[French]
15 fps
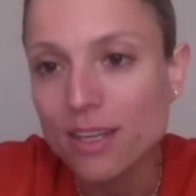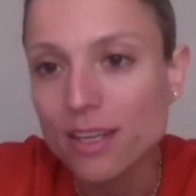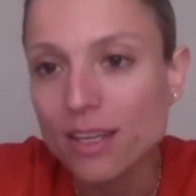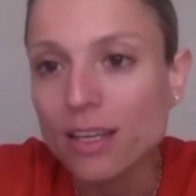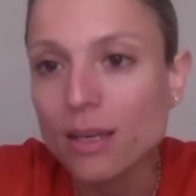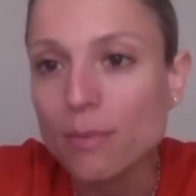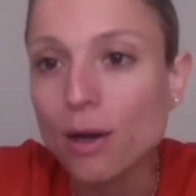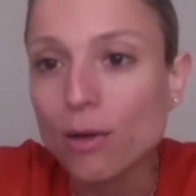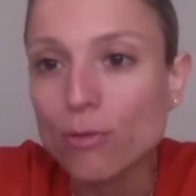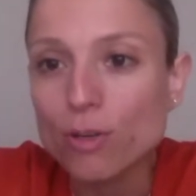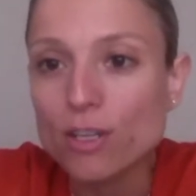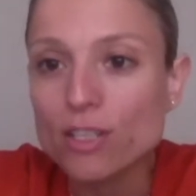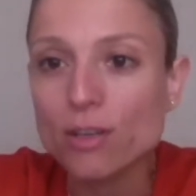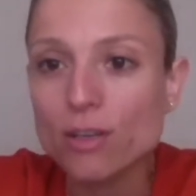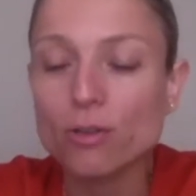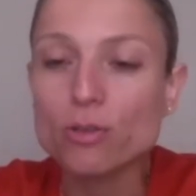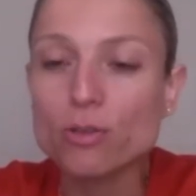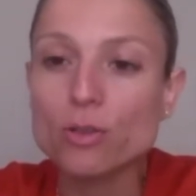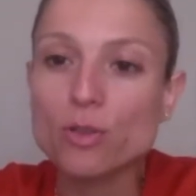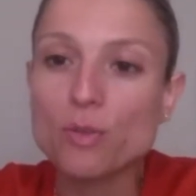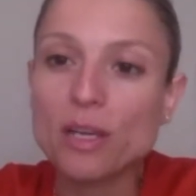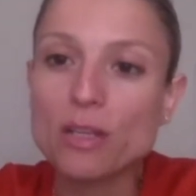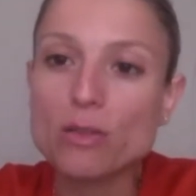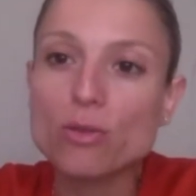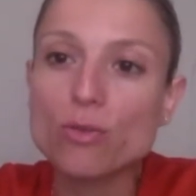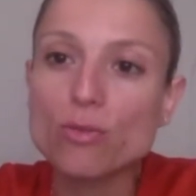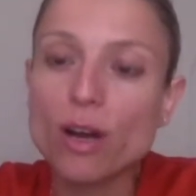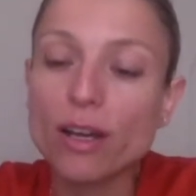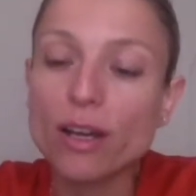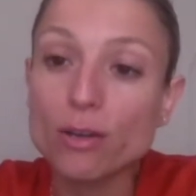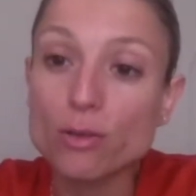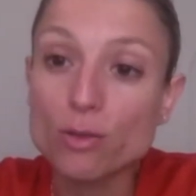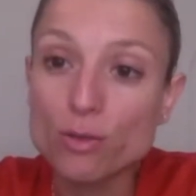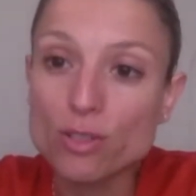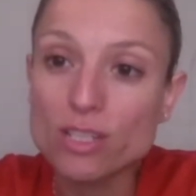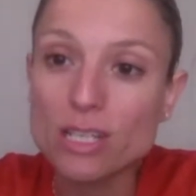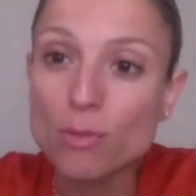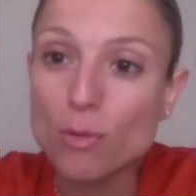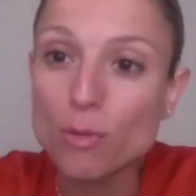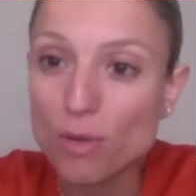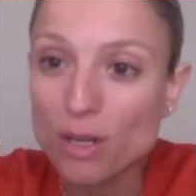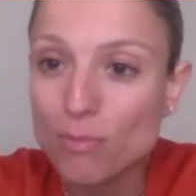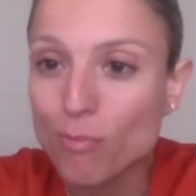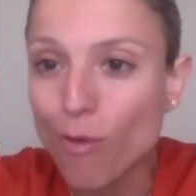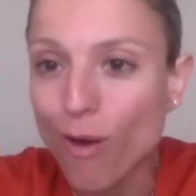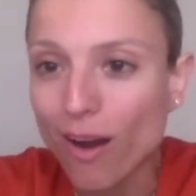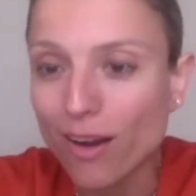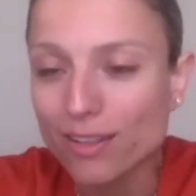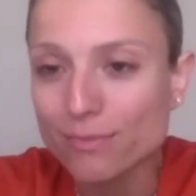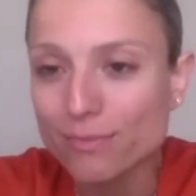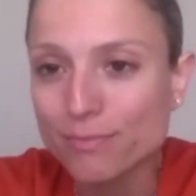Et parfois, c'est lorsque je vais percevoir quelque chose qui me plaît moins